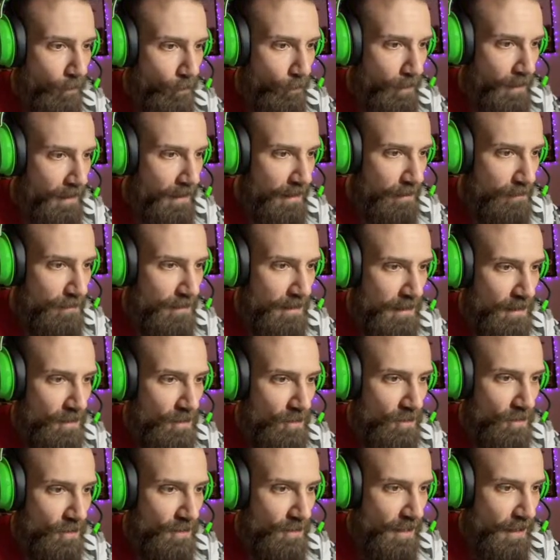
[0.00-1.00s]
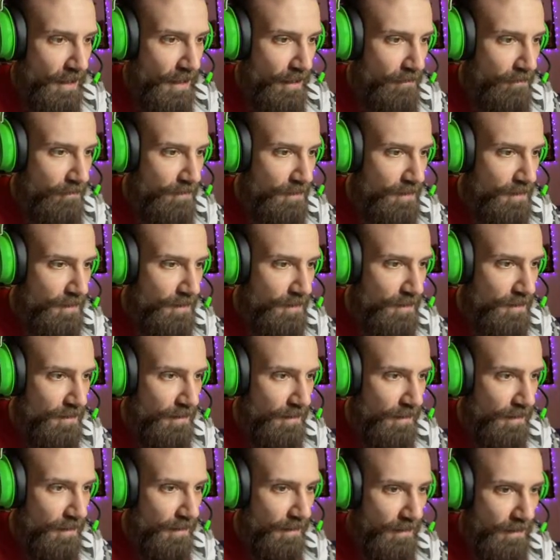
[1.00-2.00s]
Williams Leisure Service,
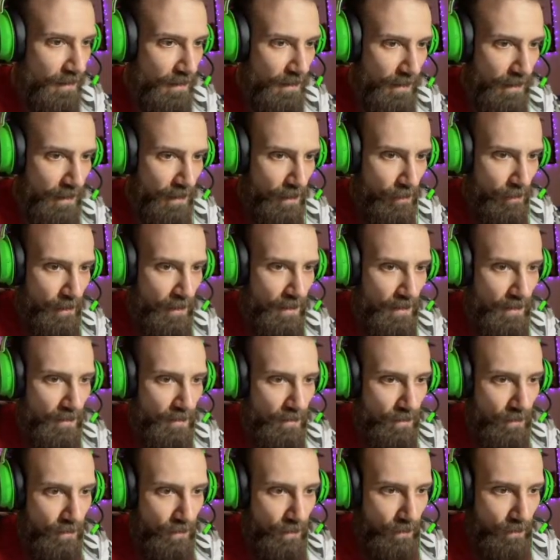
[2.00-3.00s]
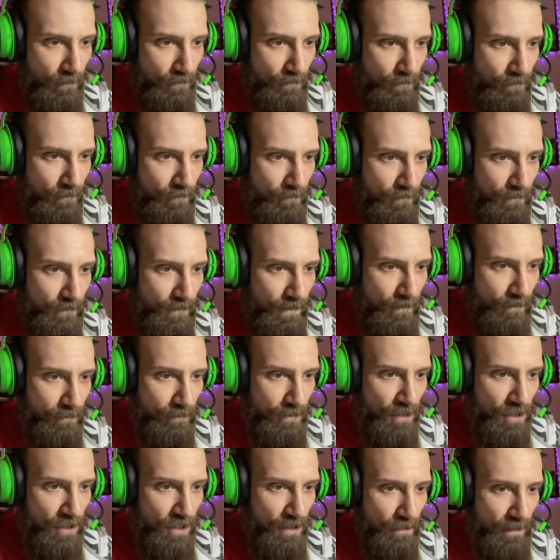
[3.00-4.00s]
eh, anche questo
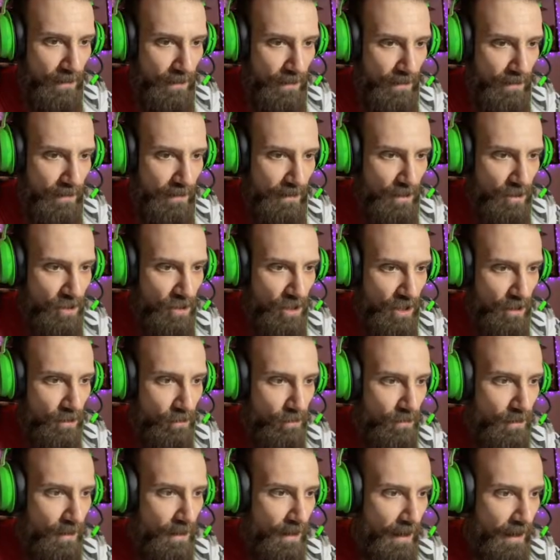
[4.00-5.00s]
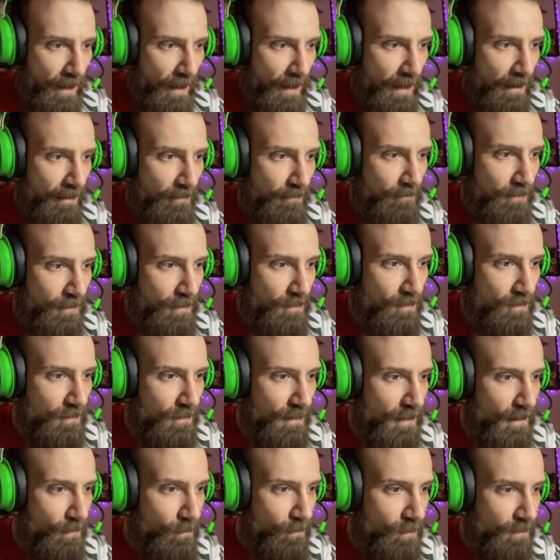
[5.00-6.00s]
difficilmente ci aiuterà. Vedo
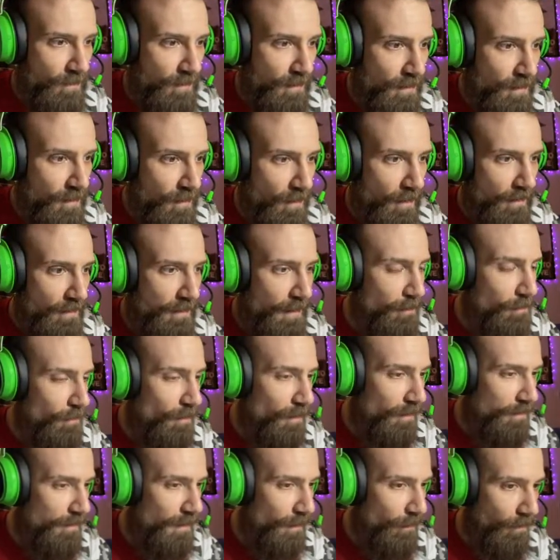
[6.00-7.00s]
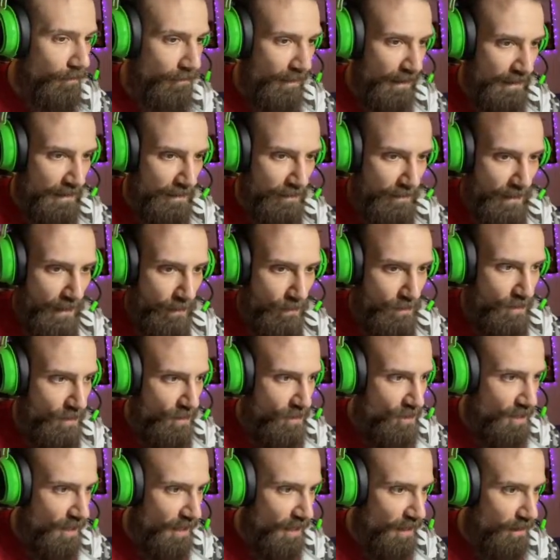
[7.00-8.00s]
delle montagne, Andiamo, andiamo avanti, vediamo se
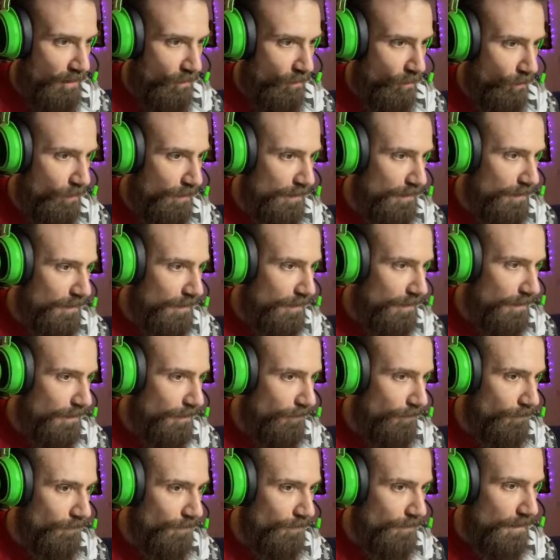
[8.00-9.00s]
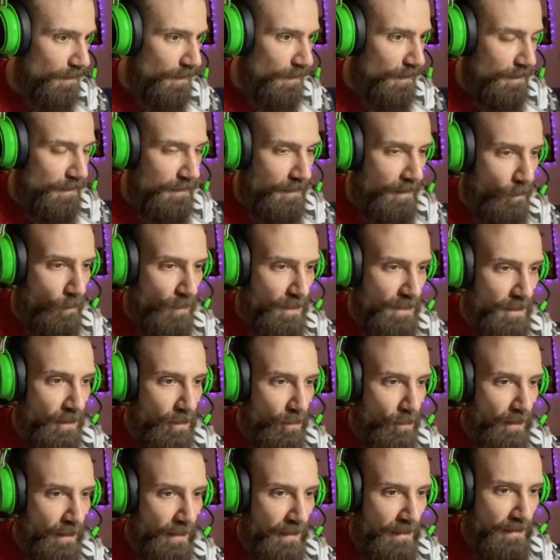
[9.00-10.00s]
c'è il nome di, di questa
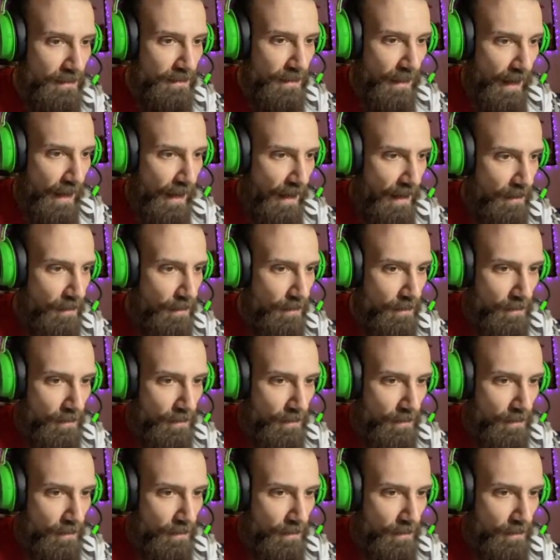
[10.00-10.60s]
località